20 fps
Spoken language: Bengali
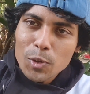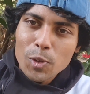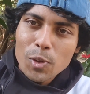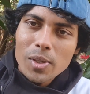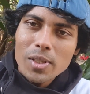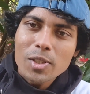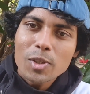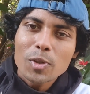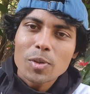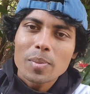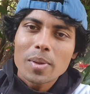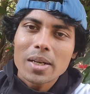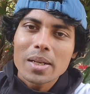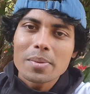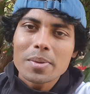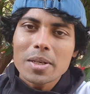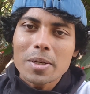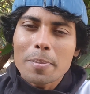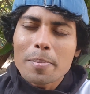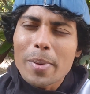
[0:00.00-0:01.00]
ডলিজৌর
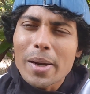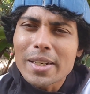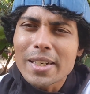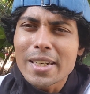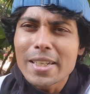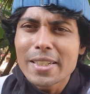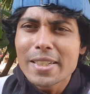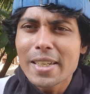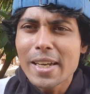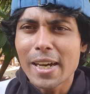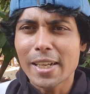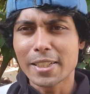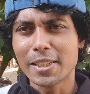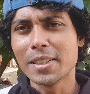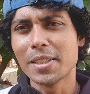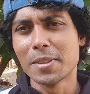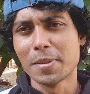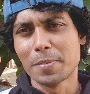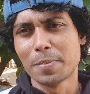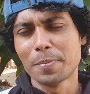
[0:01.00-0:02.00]
ম্যাডামের বাসায় গিয়ে হাজির